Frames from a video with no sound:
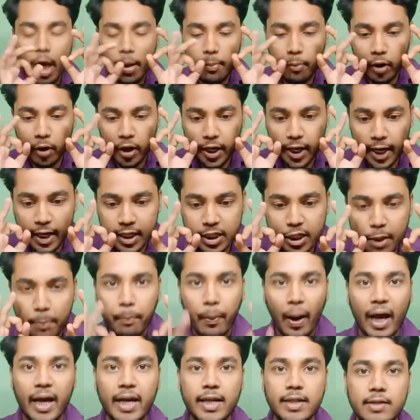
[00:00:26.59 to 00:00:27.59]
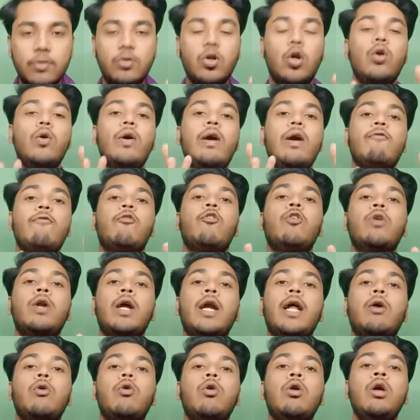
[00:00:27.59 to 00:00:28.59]
এবং এর যা প্রাইস ধরো এই
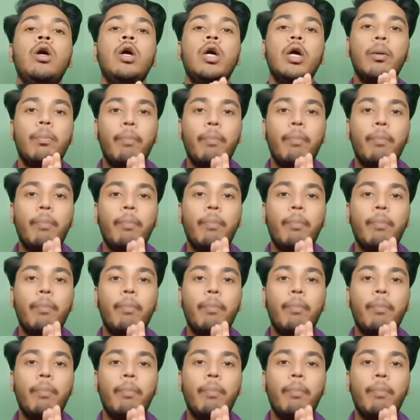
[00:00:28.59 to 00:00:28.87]
ফোনটার এখন